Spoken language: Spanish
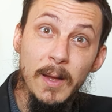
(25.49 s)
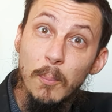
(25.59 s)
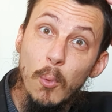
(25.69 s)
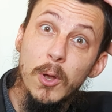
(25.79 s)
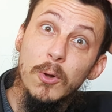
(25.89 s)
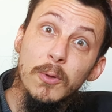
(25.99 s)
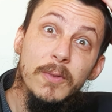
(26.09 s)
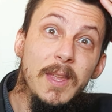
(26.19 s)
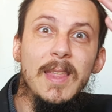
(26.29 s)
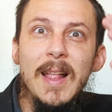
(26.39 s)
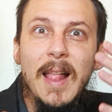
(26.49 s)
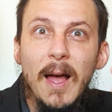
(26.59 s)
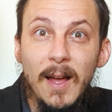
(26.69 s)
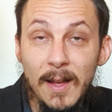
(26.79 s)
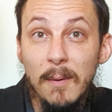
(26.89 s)
muy conocida en
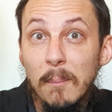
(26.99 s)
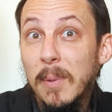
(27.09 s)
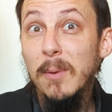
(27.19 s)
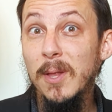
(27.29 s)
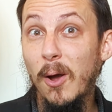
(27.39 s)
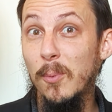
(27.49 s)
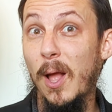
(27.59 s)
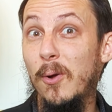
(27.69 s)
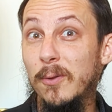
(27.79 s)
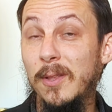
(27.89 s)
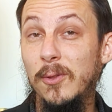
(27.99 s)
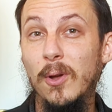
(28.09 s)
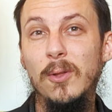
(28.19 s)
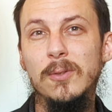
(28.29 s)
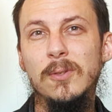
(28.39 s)
la Biblia, como la conocen
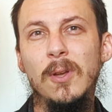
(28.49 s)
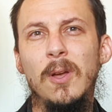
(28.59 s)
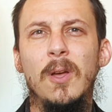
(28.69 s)
todos.